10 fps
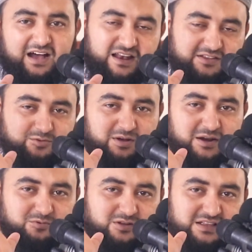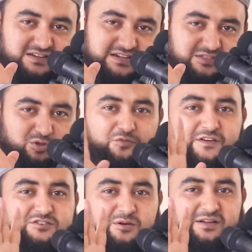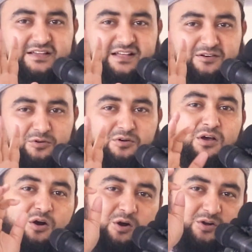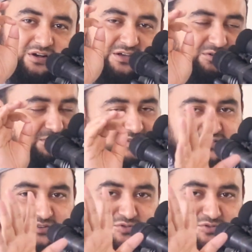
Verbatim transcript: আল্লাহ সুবাহানুভাতালা সেই তৌফিক সবাইকে দান করুন হক কথাগুলো যেন